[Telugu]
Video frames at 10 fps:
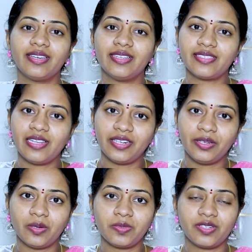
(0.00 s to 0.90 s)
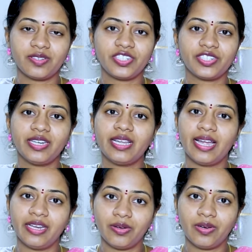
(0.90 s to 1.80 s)
కన్సల్టెంట్ ఆబ్స్టట్రిషియన్
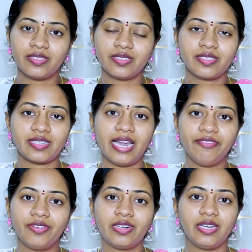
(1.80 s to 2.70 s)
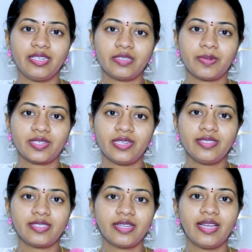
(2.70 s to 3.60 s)
గైనకాలజిస్ట్ అండ్ ఫర్టిలిటీ
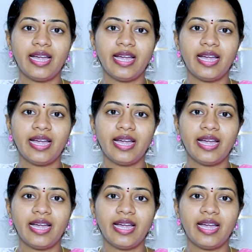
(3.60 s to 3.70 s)
స్పెషలిస్ట్